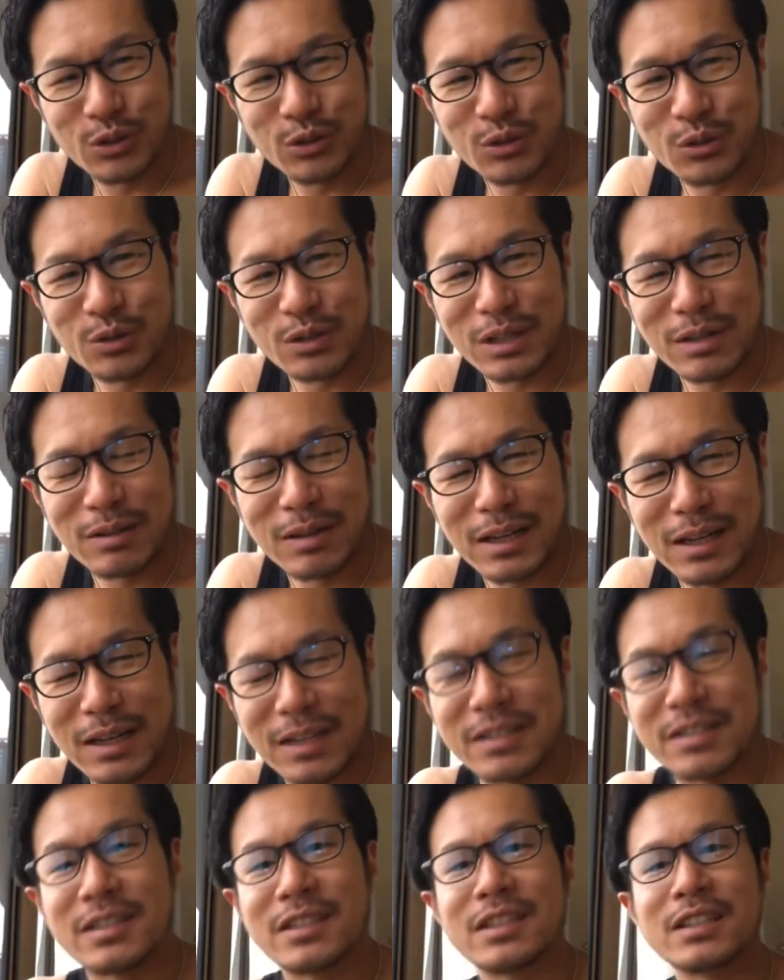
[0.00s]
の黒澤
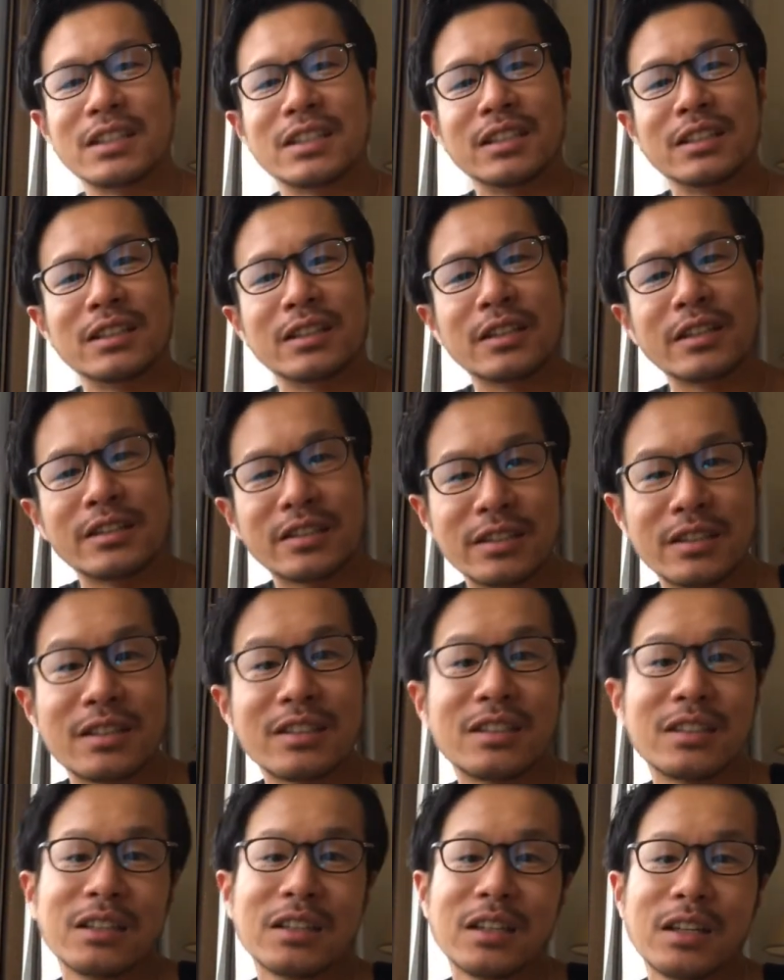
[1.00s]
敦で
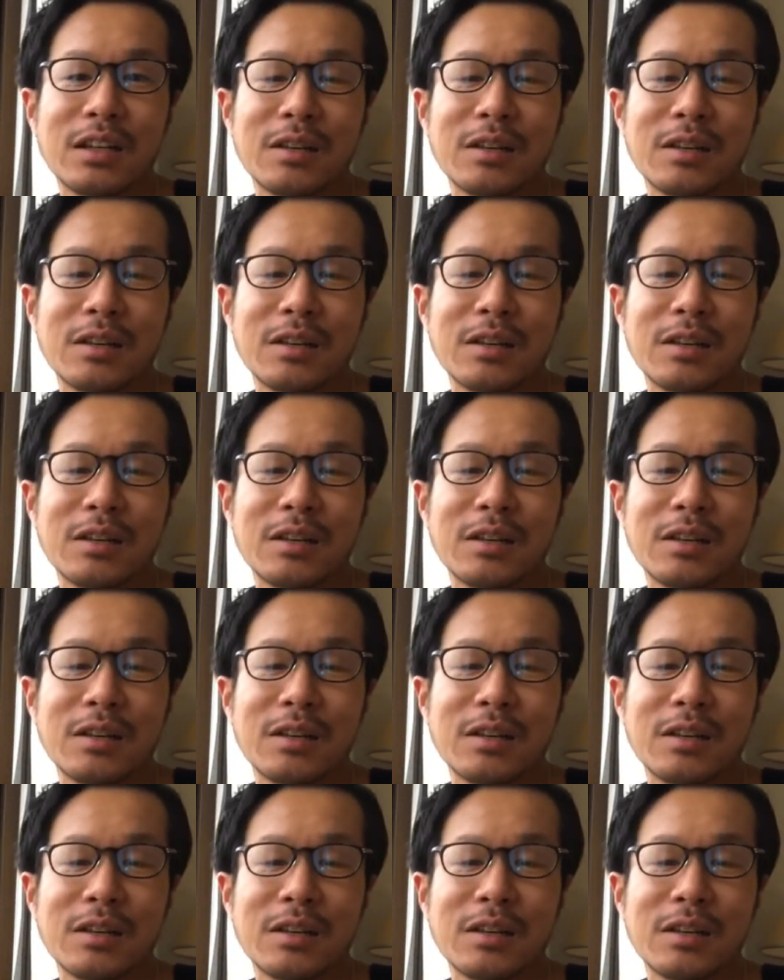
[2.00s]
す。